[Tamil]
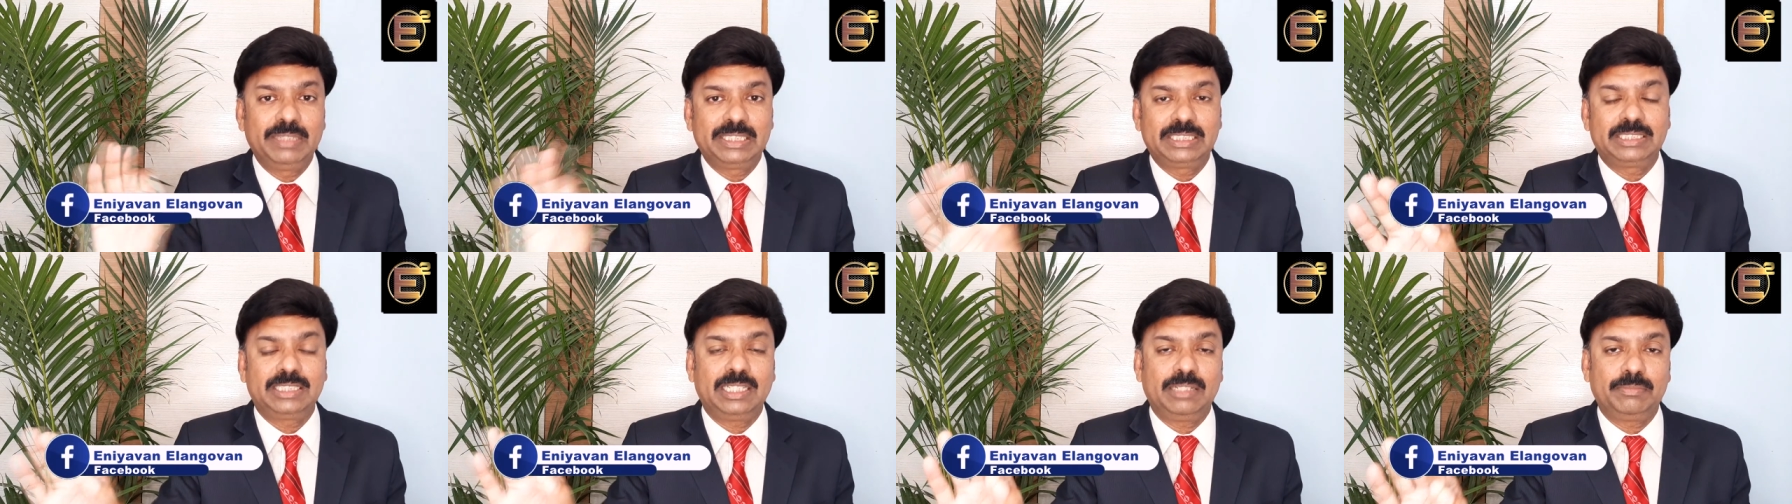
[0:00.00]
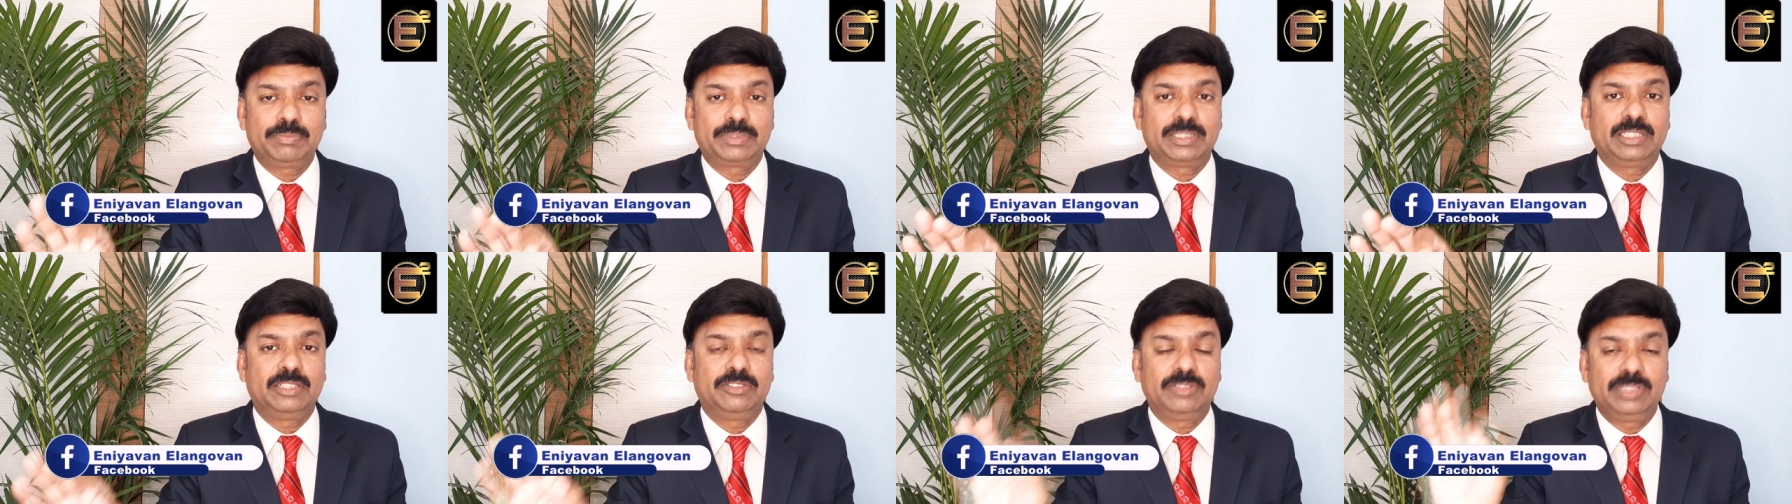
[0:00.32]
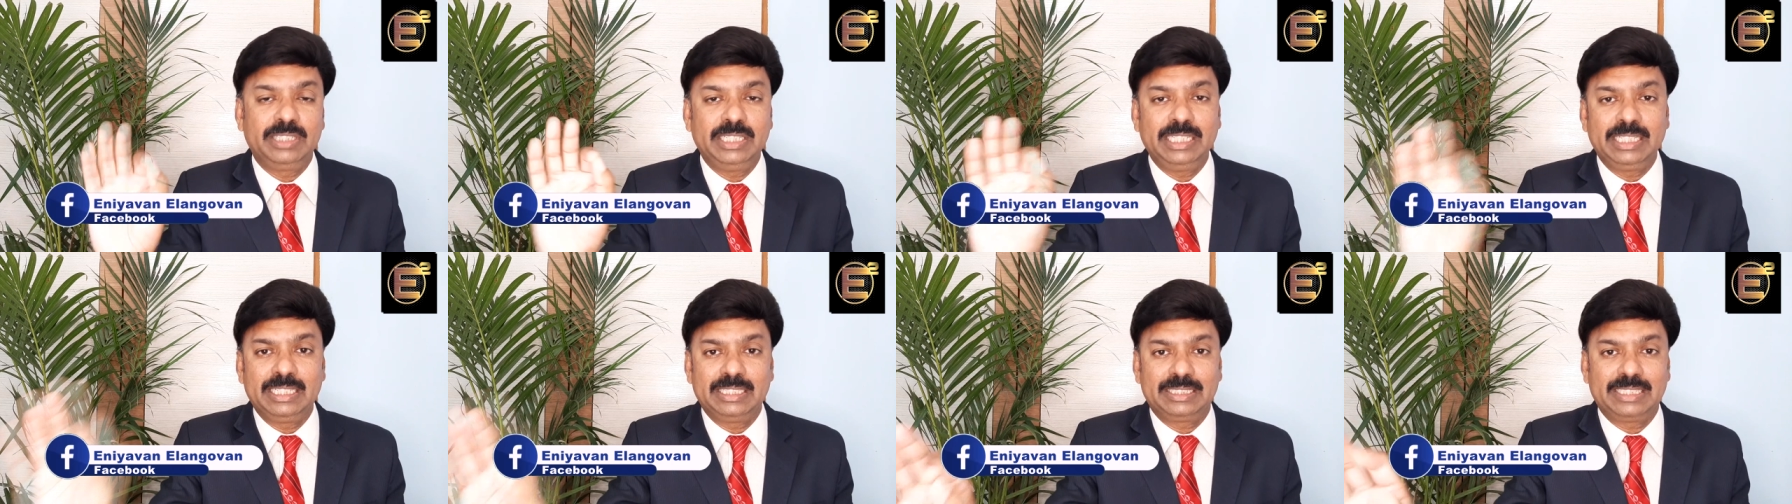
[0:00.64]
பெஸ்ட் ஆப்ஷனை
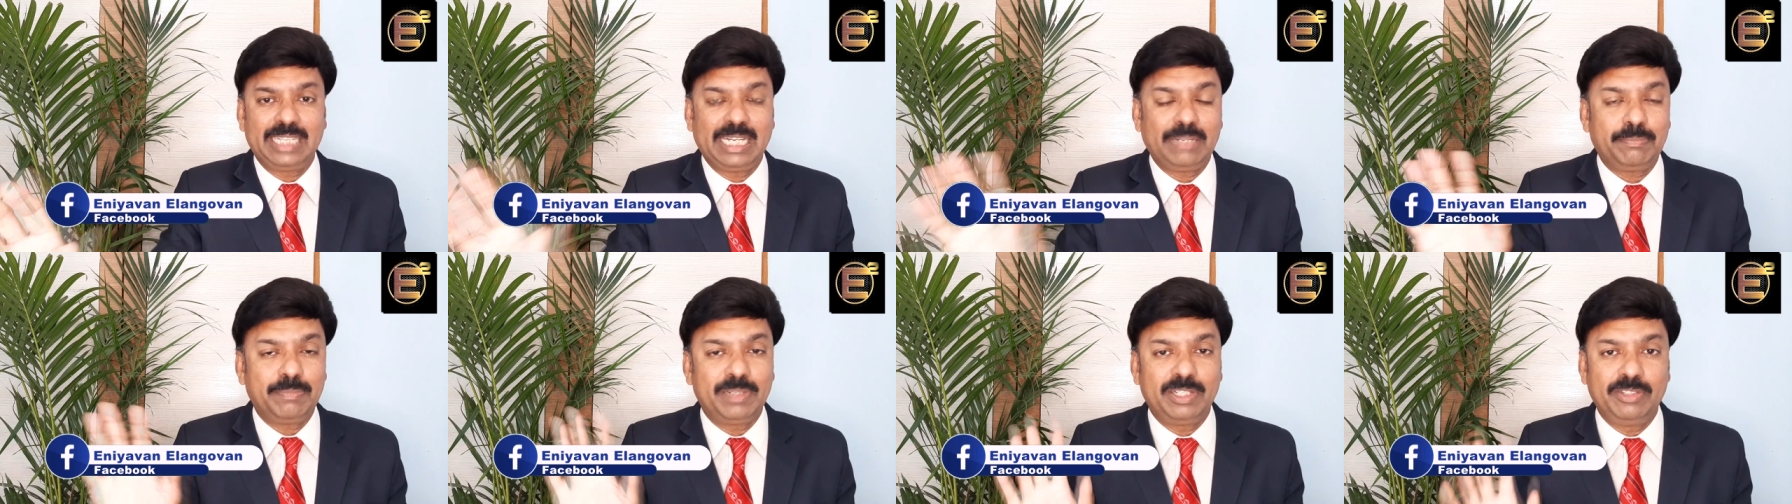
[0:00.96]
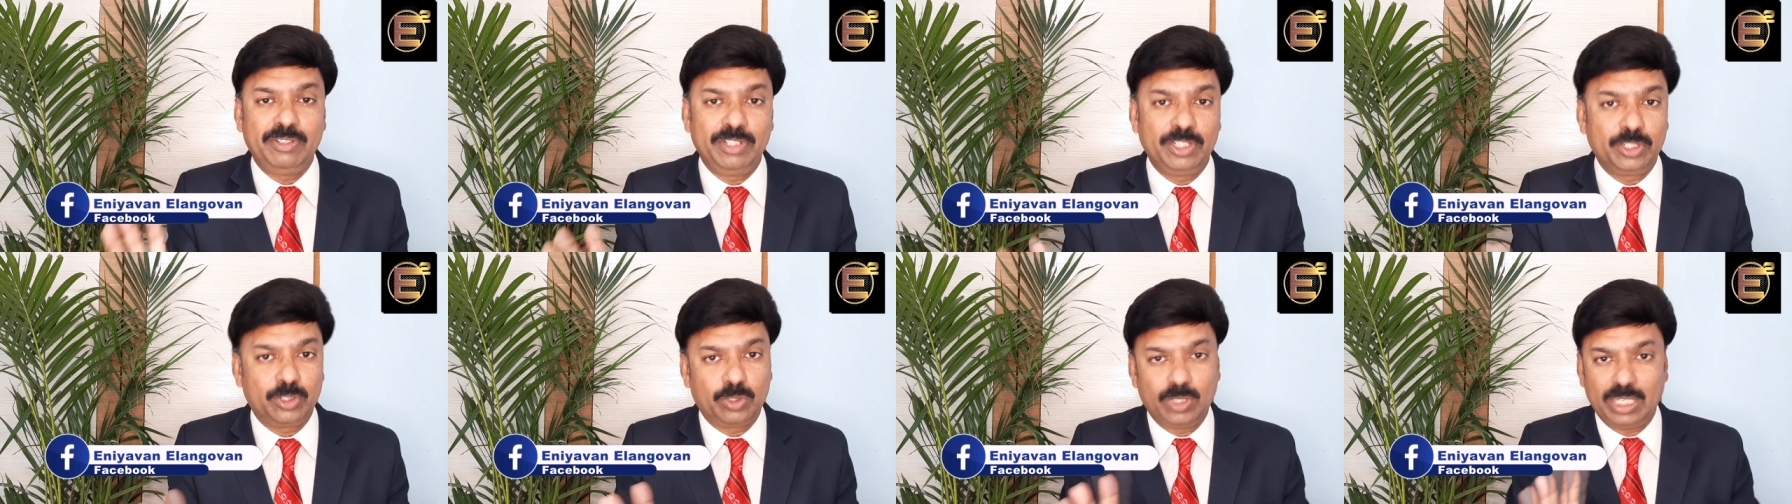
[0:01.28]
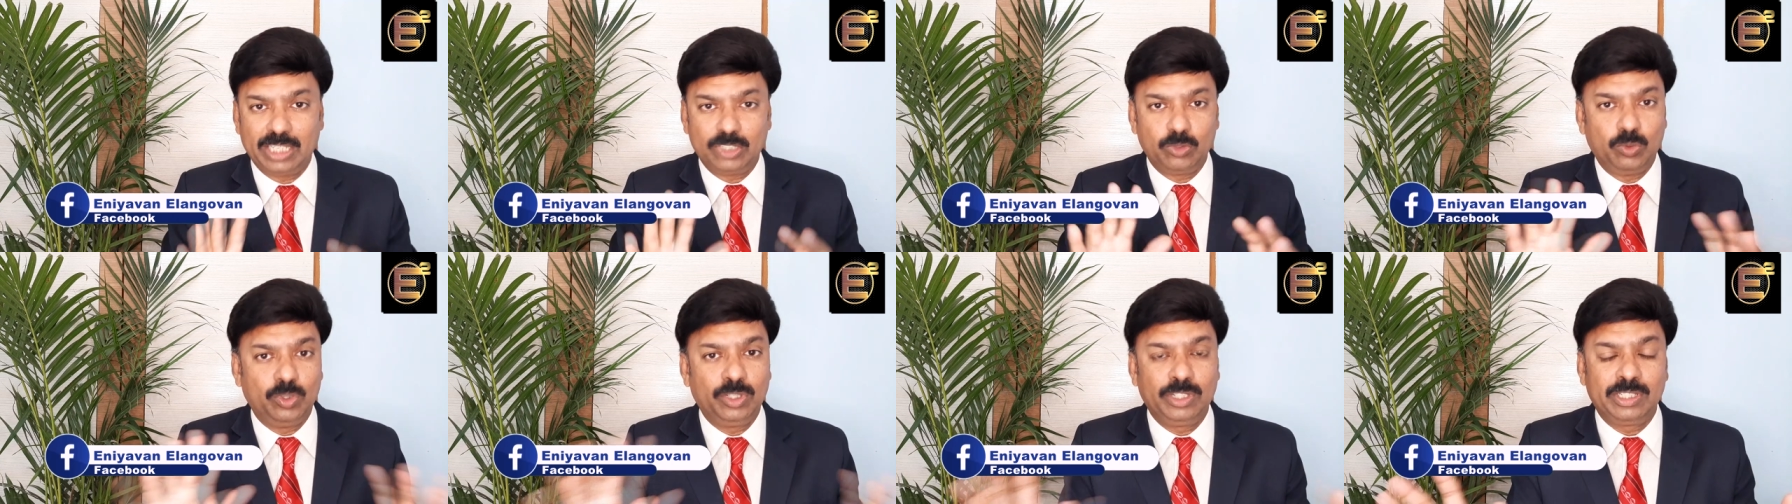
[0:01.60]
வந்து நீங்கள் செலக்ட் பண்ண
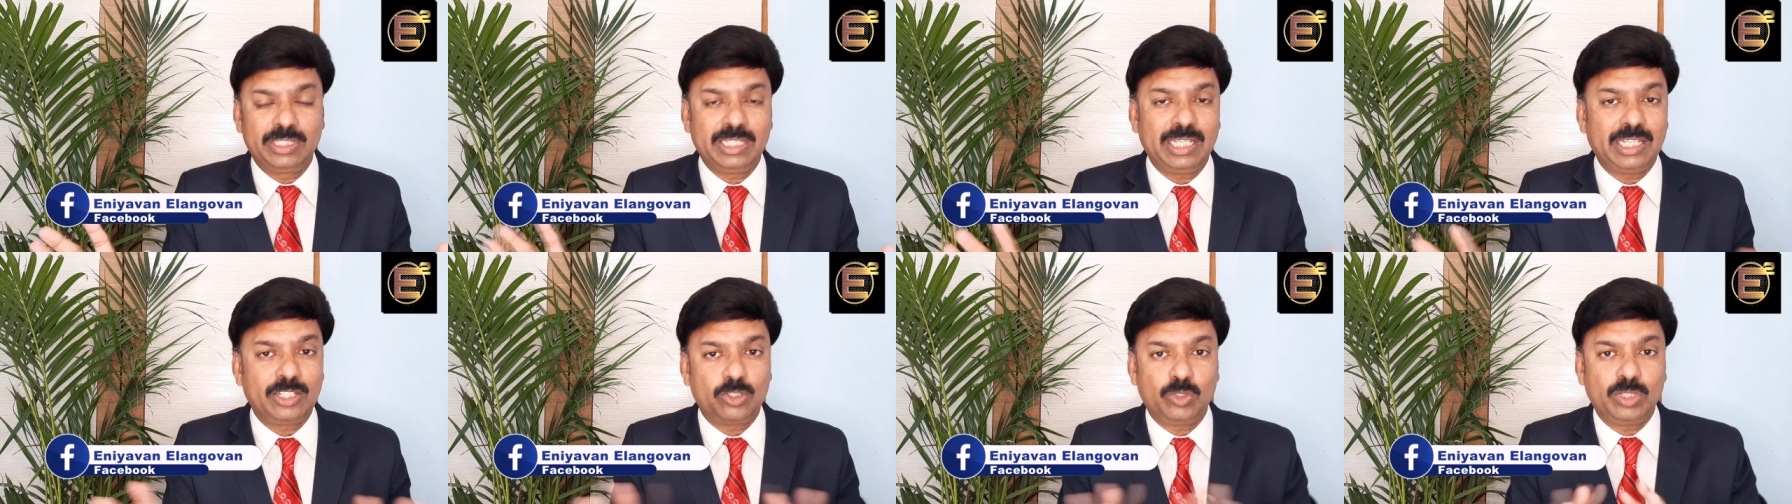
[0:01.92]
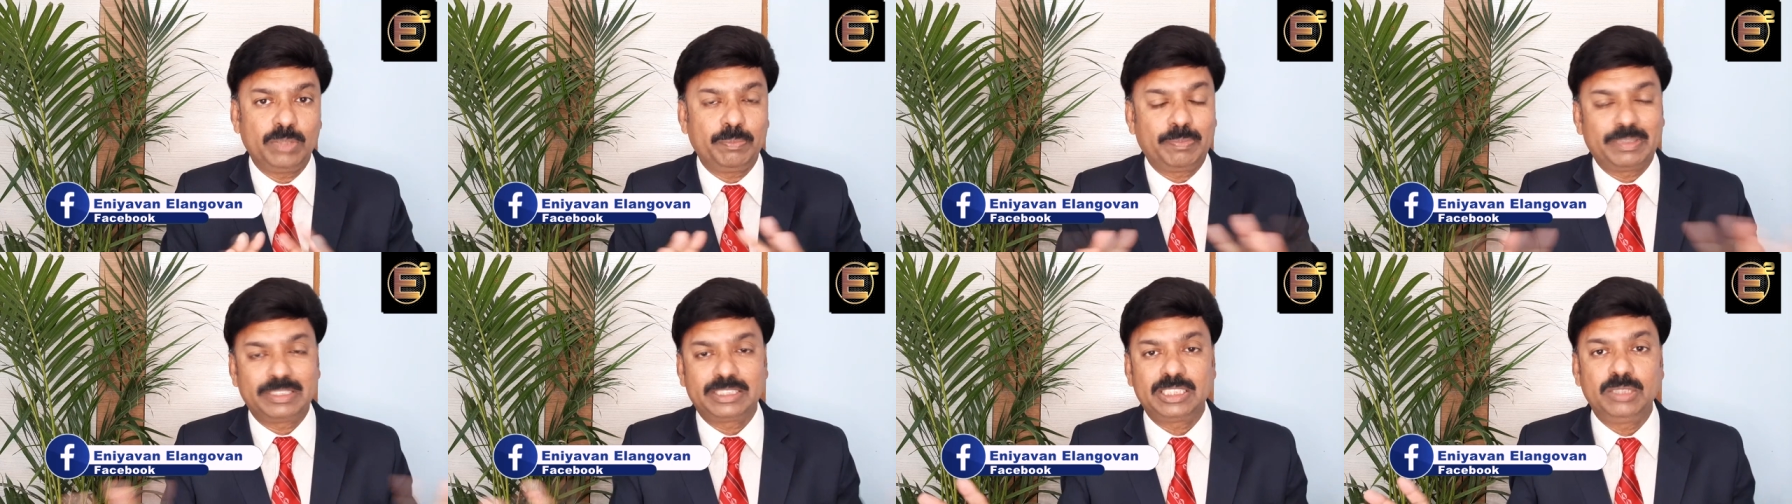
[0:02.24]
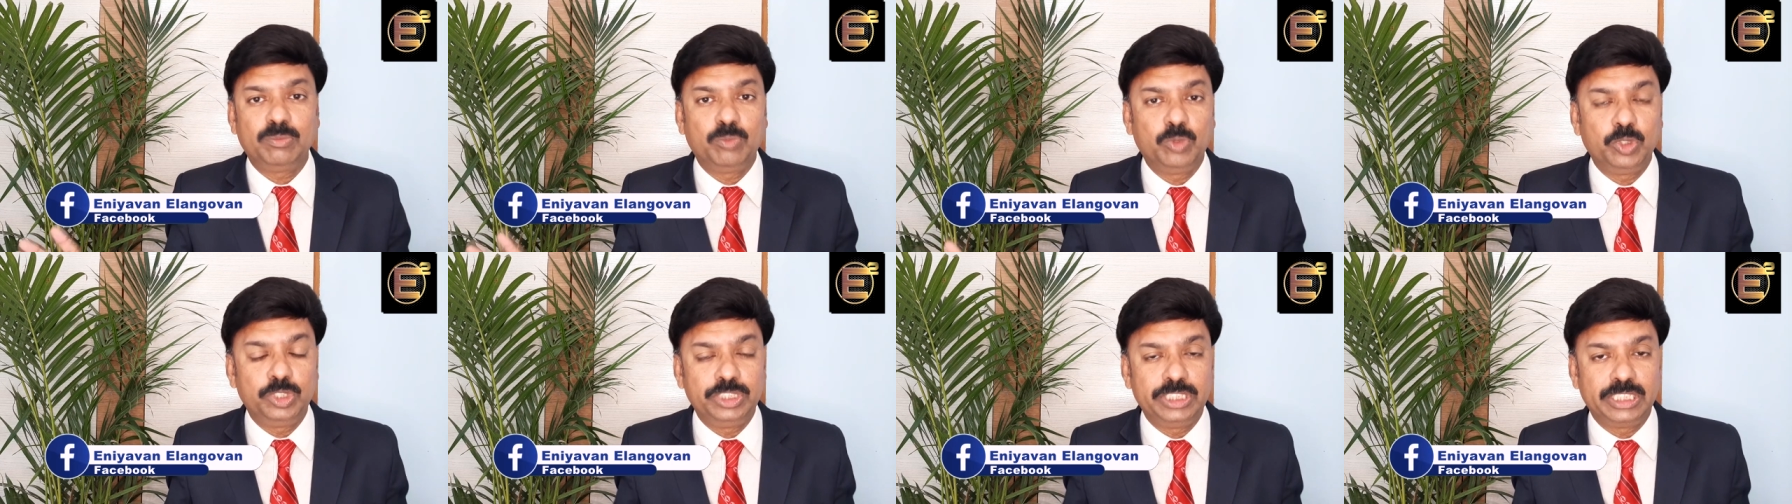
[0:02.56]
வேண்டியிருக்கும் அது ஒன்று தான் அதோட
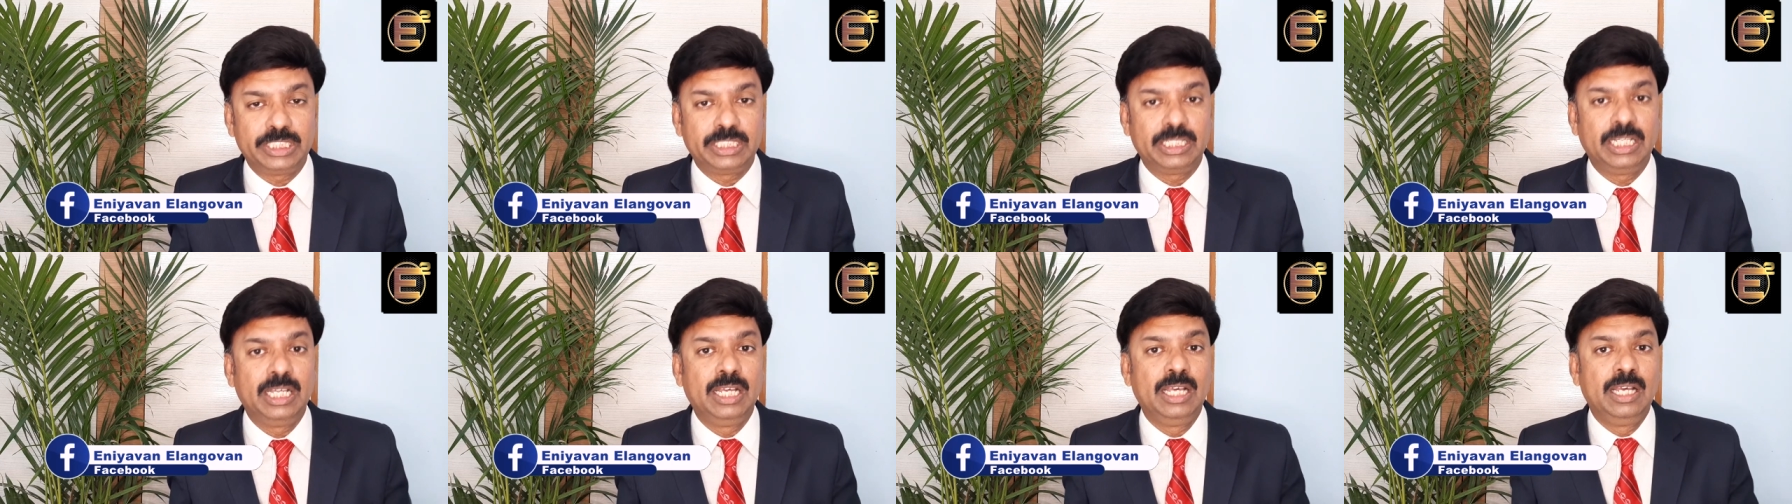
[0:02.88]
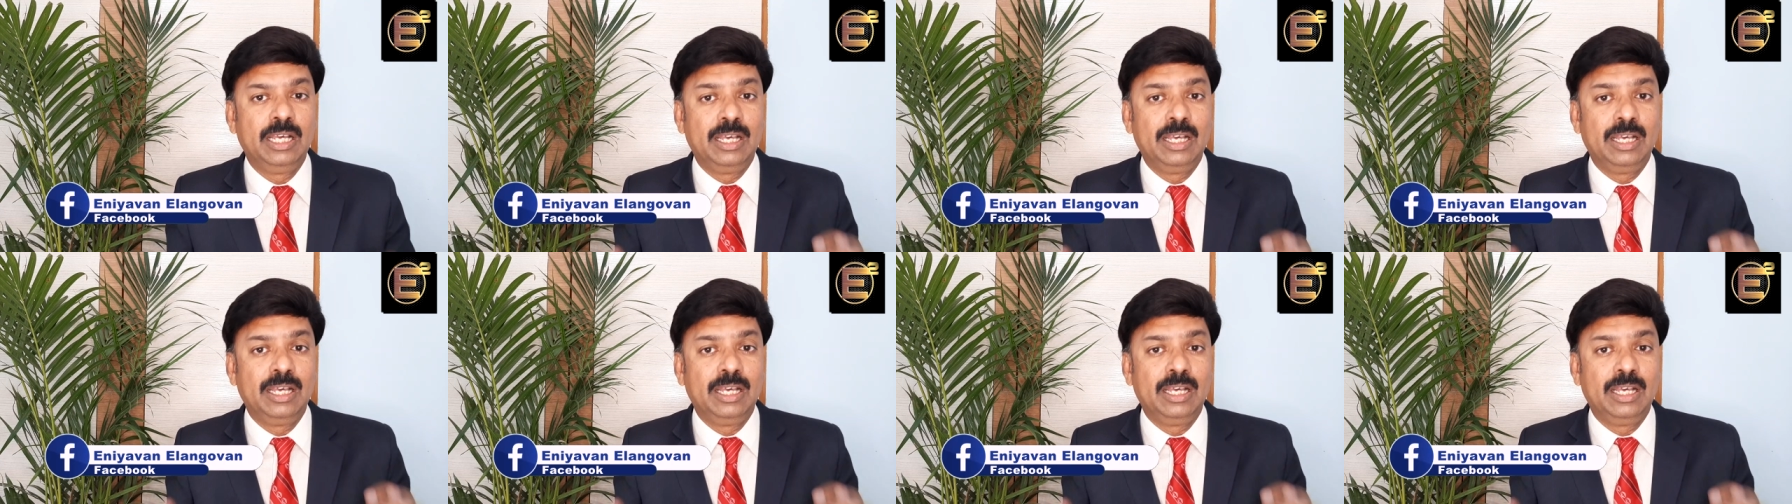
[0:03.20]
பிரச்சனை முடிஞ்சிருது